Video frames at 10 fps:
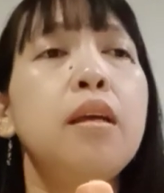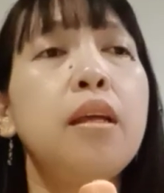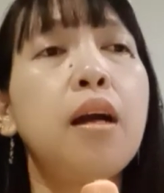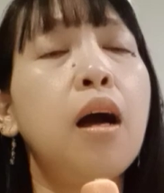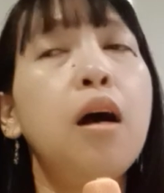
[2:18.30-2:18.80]

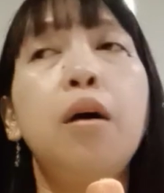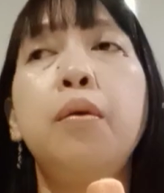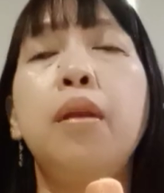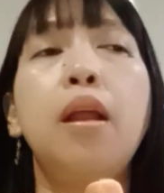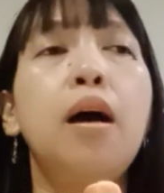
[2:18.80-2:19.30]
Ikaw
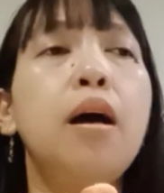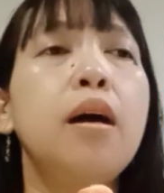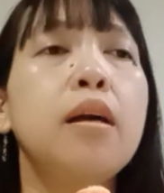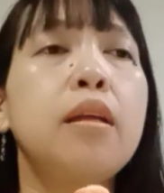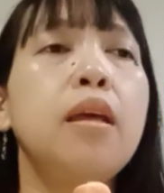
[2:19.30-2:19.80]

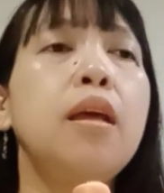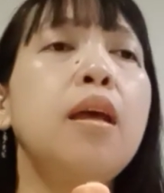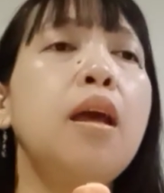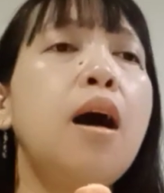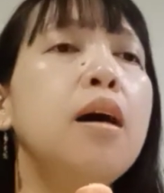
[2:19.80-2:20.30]

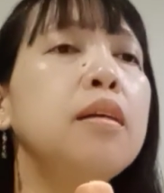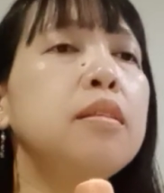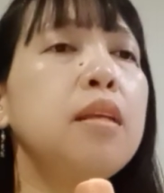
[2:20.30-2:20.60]
lagi ang